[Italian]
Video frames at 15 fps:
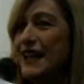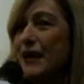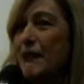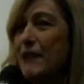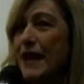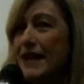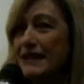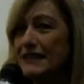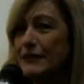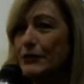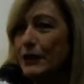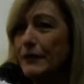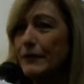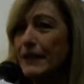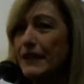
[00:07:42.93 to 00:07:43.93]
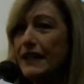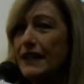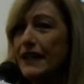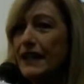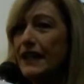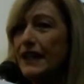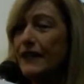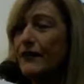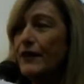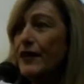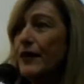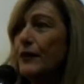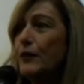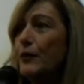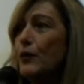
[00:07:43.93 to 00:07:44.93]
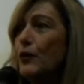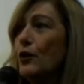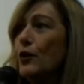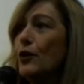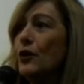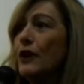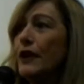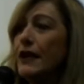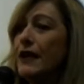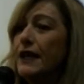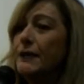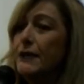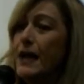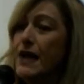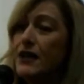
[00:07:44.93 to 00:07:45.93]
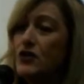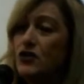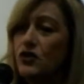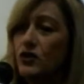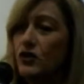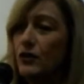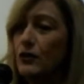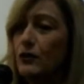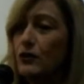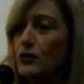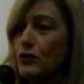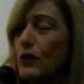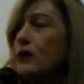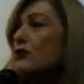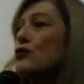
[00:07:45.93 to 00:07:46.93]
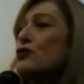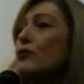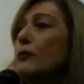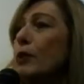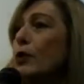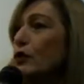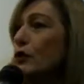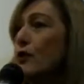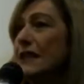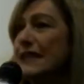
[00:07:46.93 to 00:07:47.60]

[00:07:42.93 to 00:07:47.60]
Beh, sicuramente avremo in maggio uno sguardo sul mondo,